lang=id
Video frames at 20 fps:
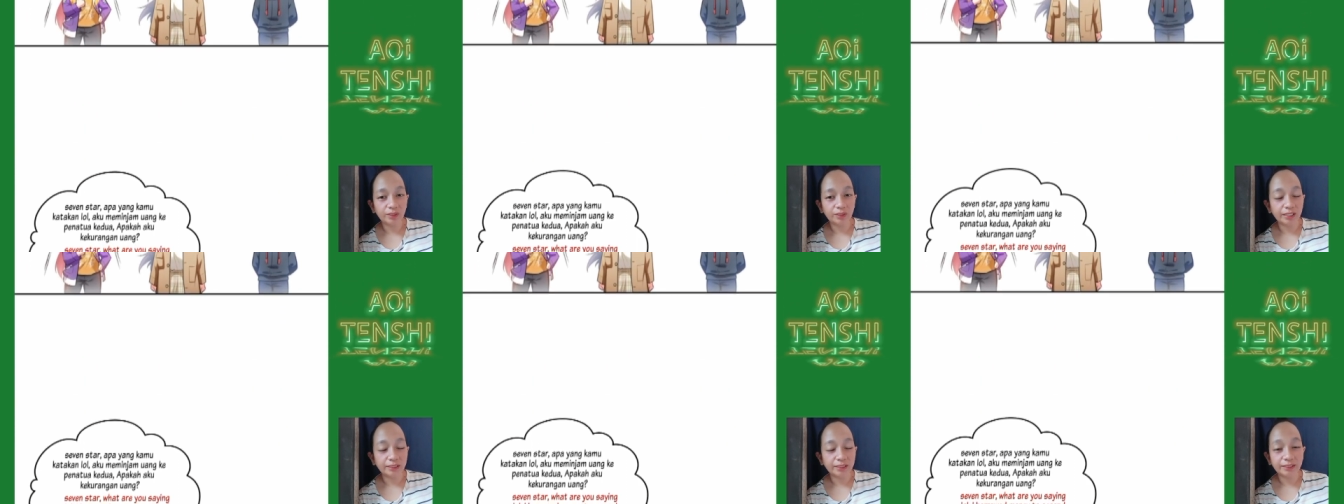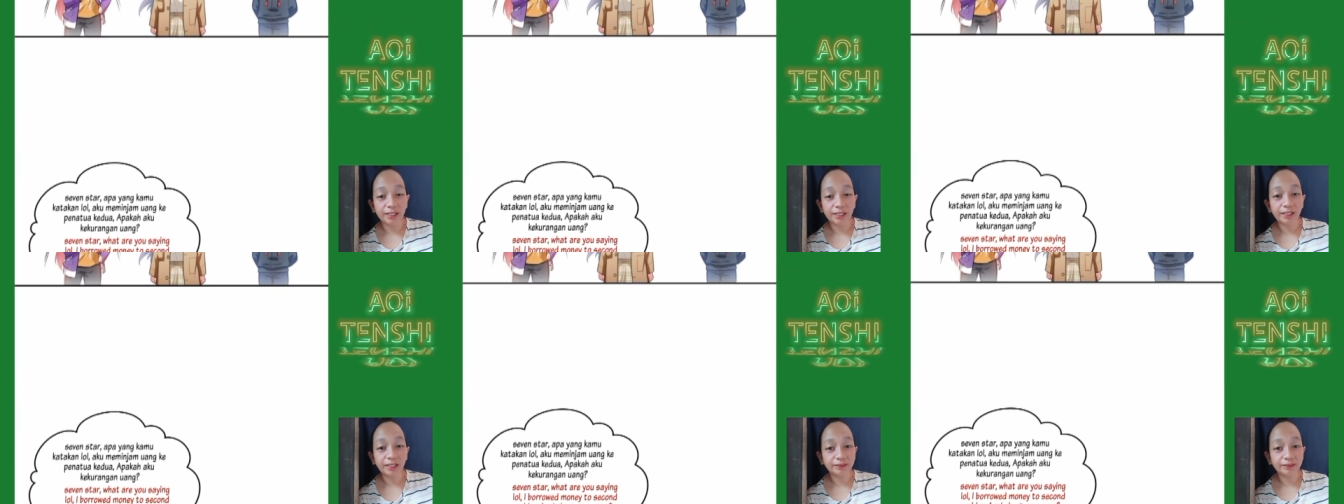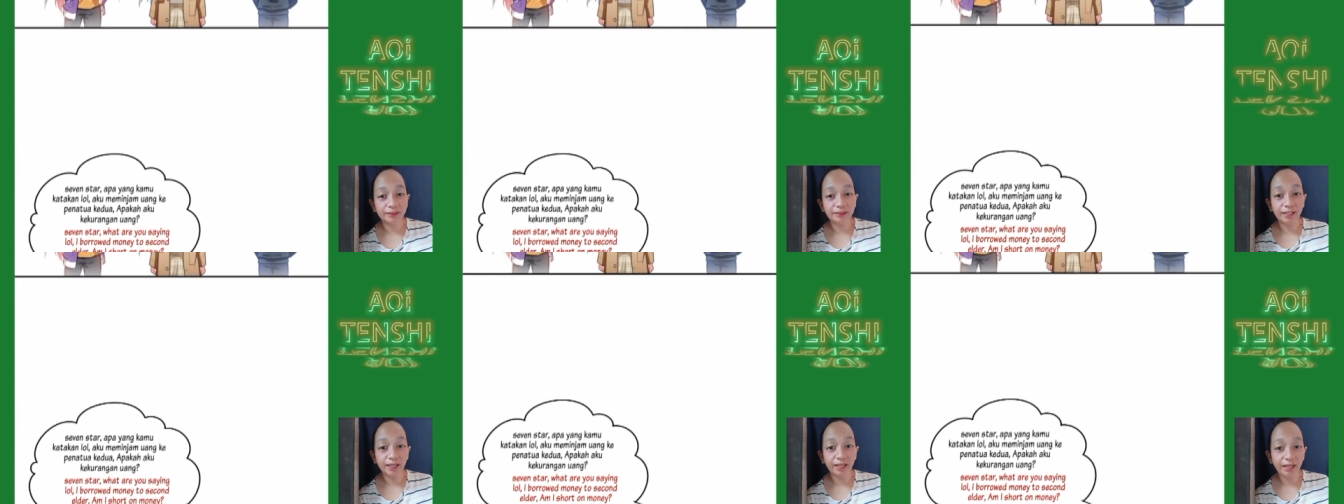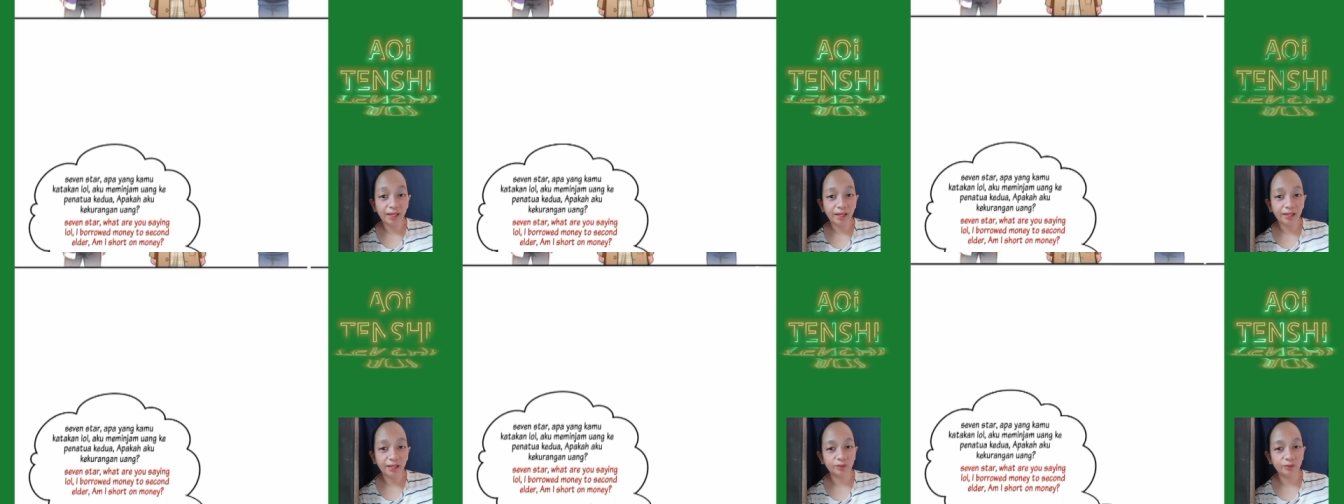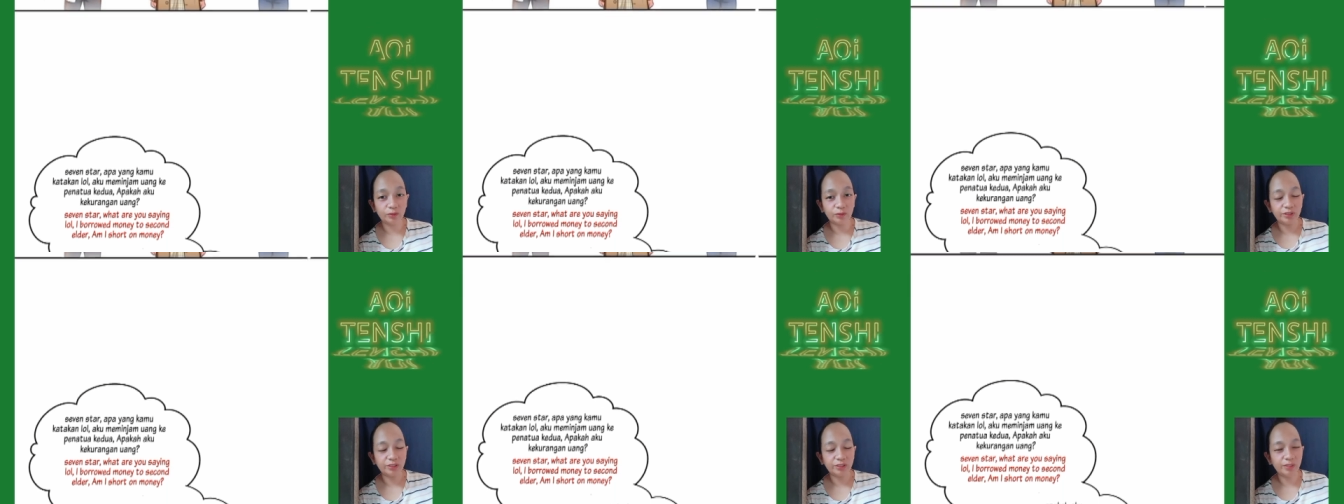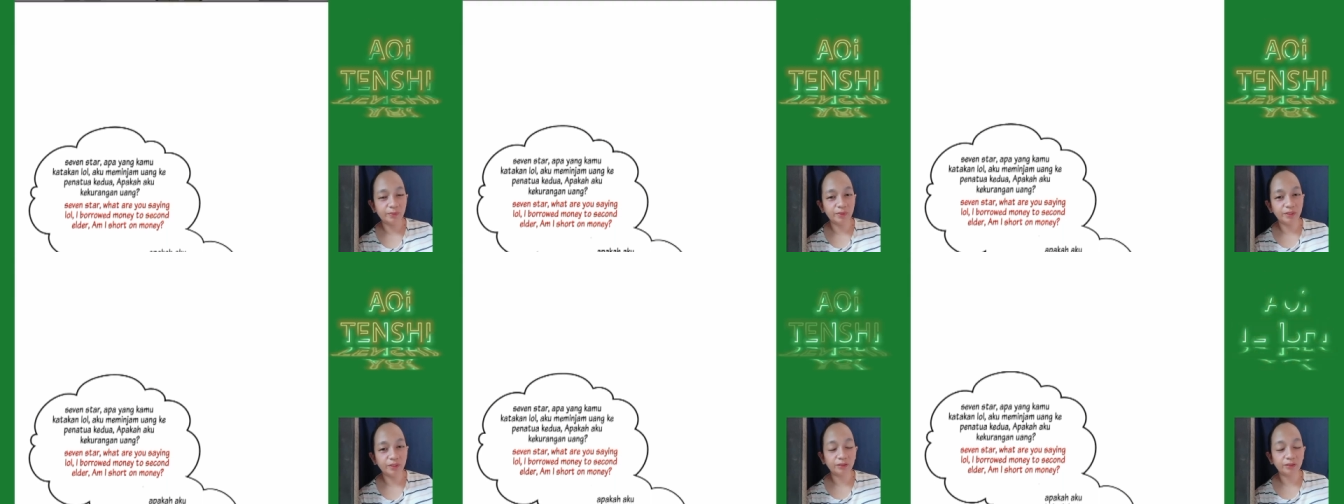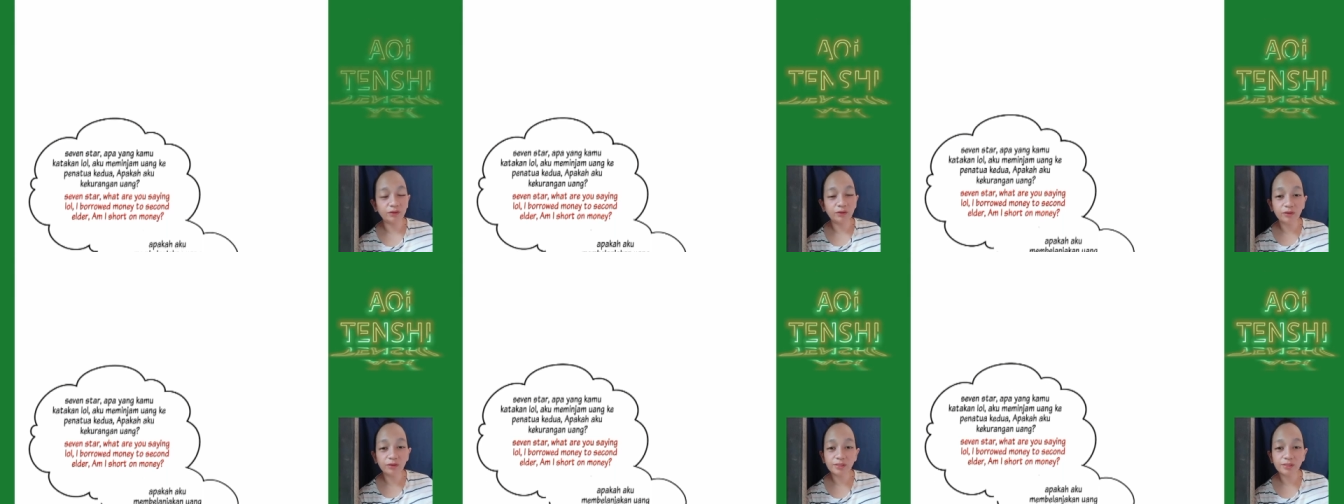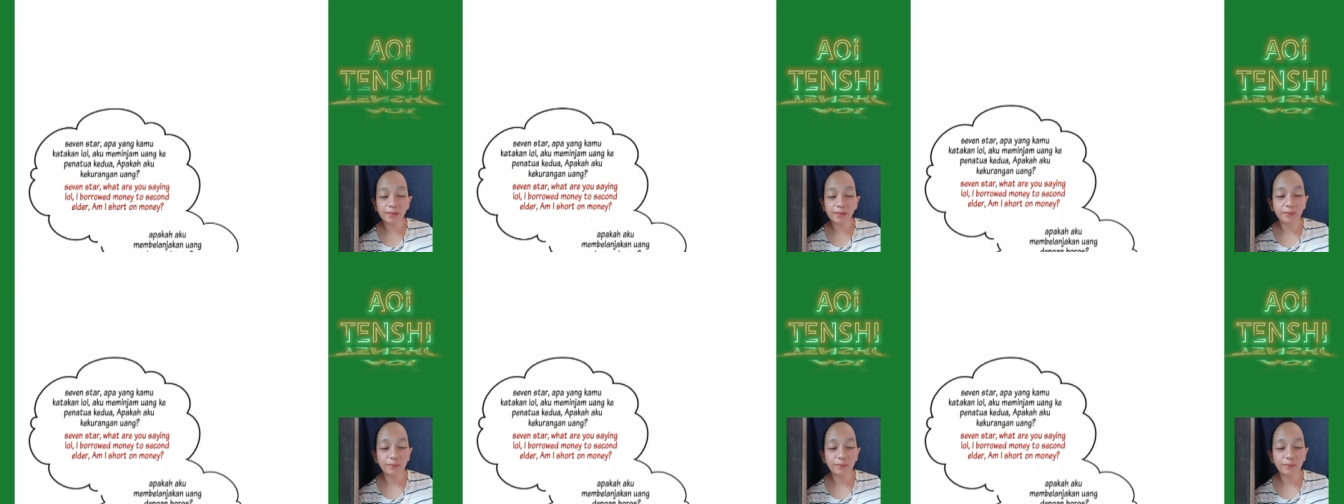jangan-jangan dia terus dia minta tolong